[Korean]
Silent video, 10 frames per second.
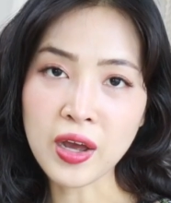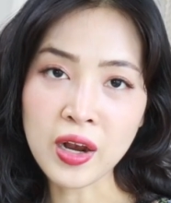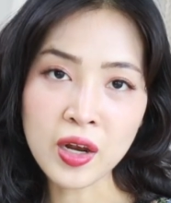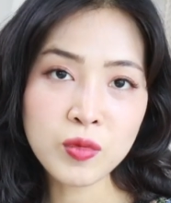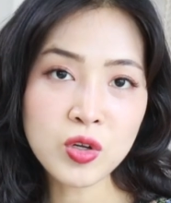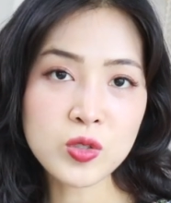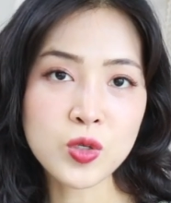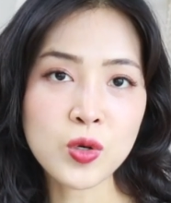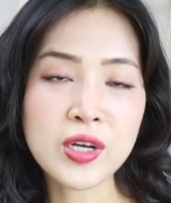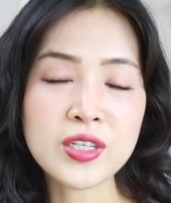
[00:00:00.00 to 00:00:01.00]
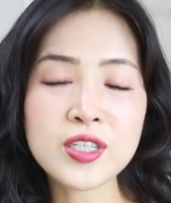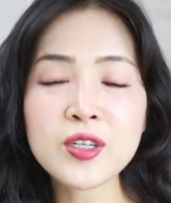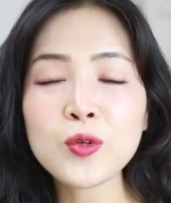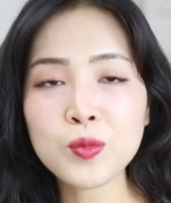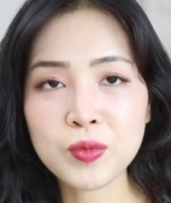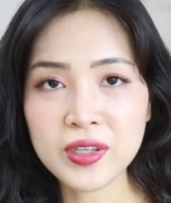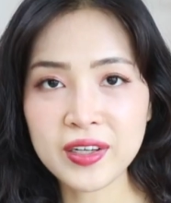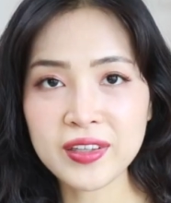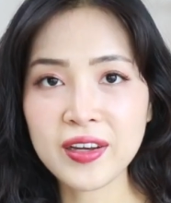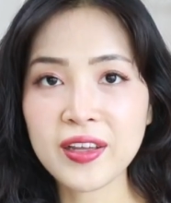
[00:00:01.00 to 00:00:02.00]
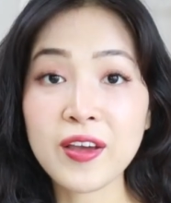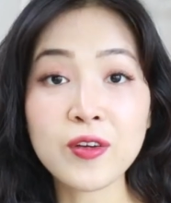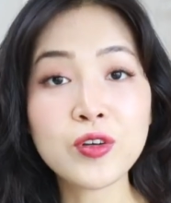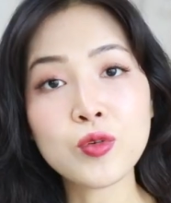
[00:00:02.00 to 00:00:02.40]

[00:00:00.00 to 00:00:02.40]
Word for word: 알람 설정까지 꼭 부탁드릴게요.